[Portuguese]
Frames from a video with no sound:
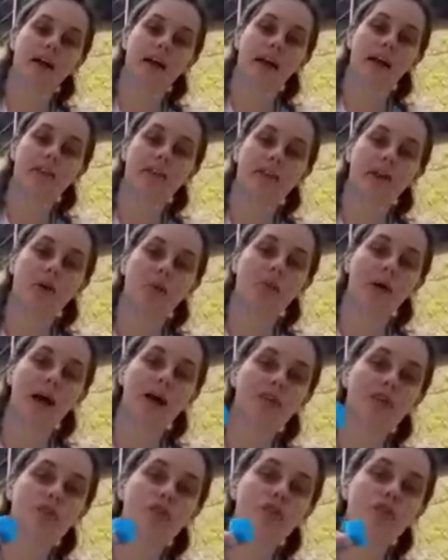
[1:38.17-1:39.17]
Essa é
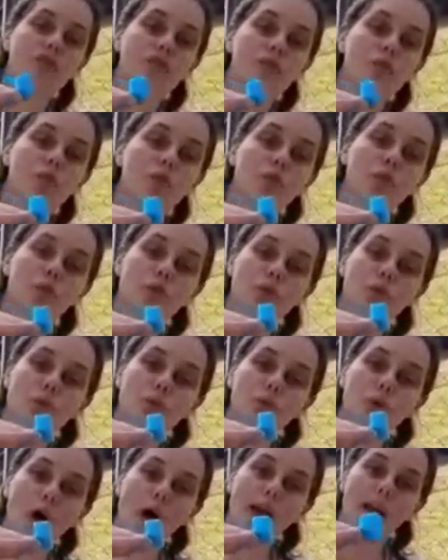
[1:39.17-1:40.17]
uma
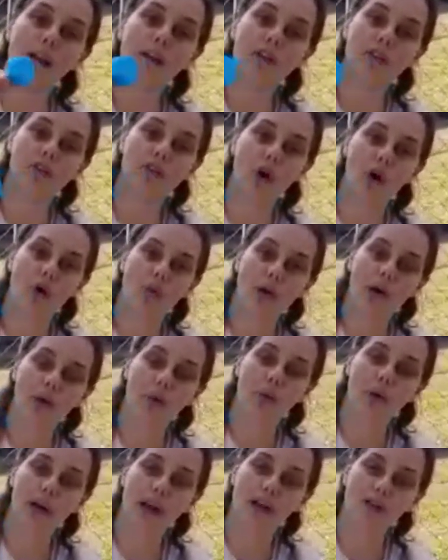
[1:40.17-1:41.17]
azul, olha só, uma
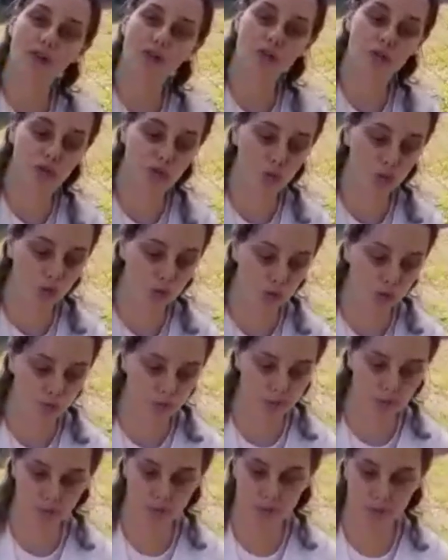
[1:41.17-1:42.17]
cor azul.
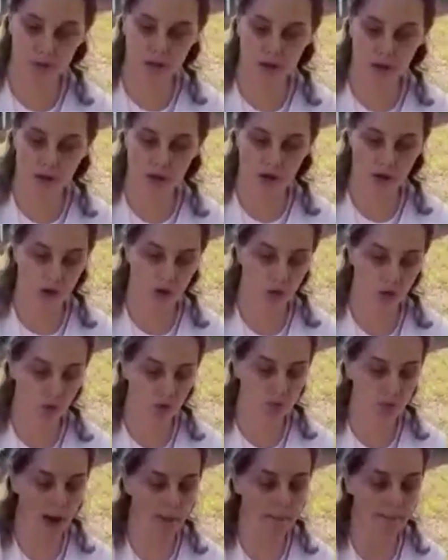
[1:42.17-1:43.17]

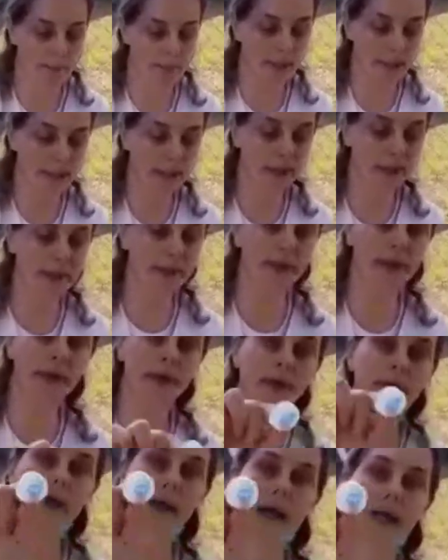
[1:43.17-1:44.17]
Uma
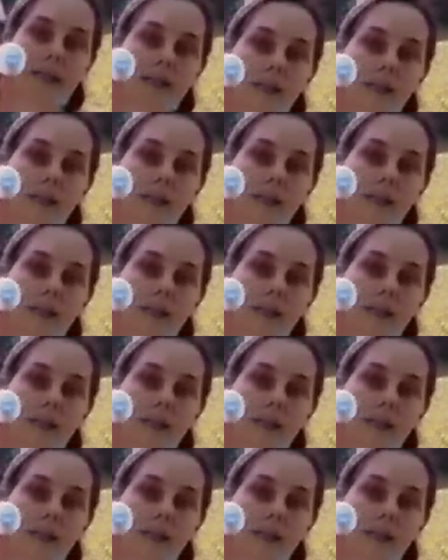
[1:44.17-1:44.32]
branca